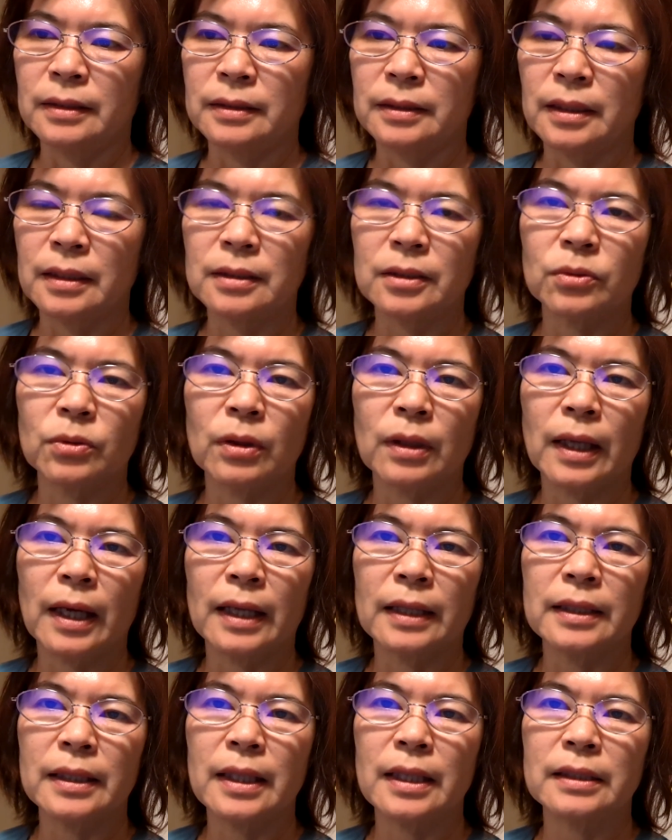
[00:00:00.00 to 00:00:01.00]
接着我
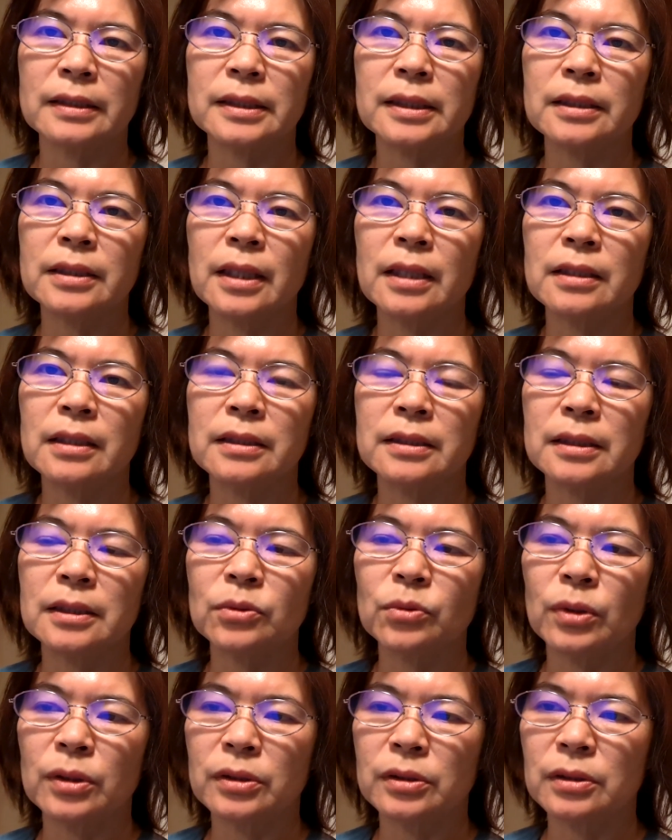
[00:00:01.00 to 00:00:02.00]
来念今天的经
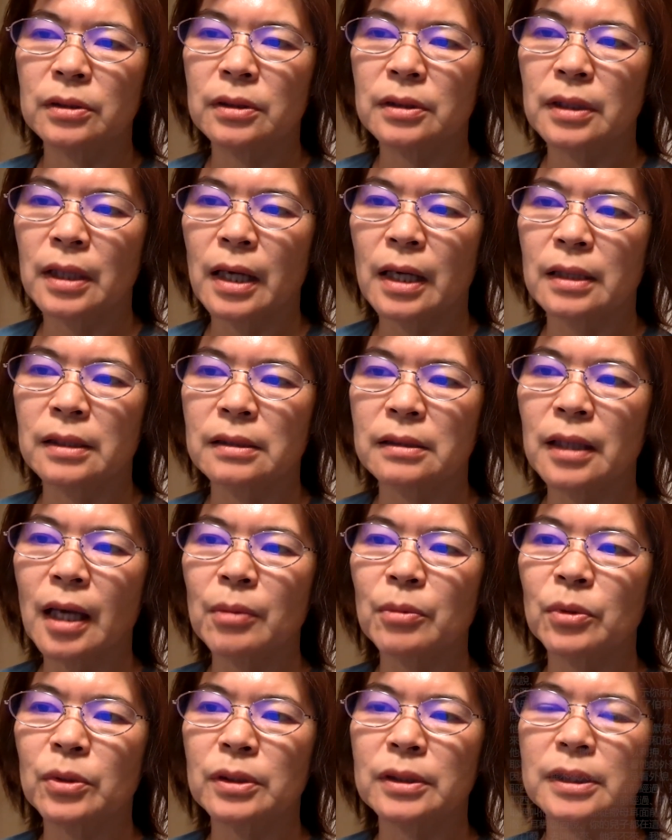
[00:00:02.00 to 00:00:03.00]
文，是在萨
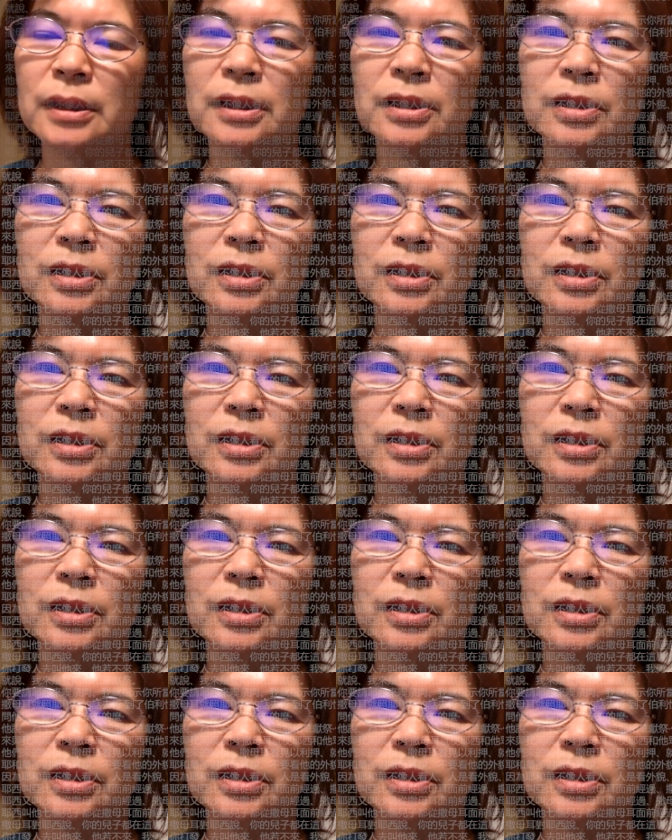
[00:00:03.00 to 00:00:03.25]
摩尔记